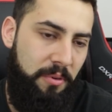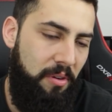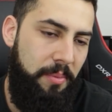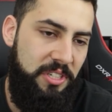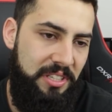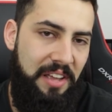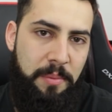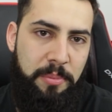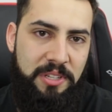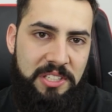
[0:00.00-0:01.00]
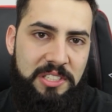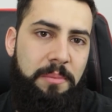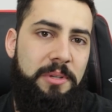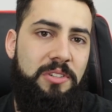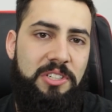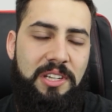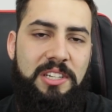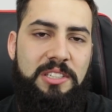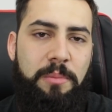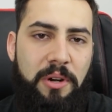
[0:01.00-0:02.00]
provavelmente deve ir por decisão, mas eu acho que a
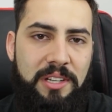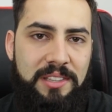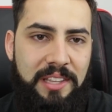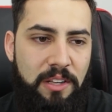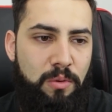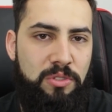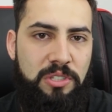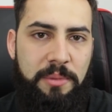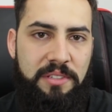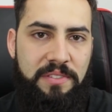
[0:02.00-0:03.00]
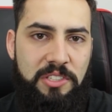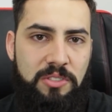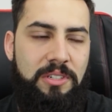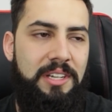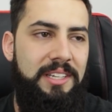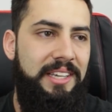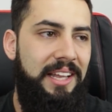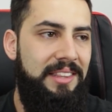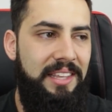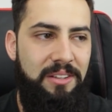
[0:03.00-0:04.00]
Chris Borg tem condicionamento físico e
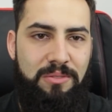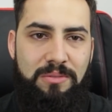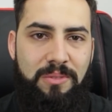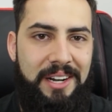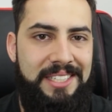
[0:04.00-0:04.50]
ela tem um,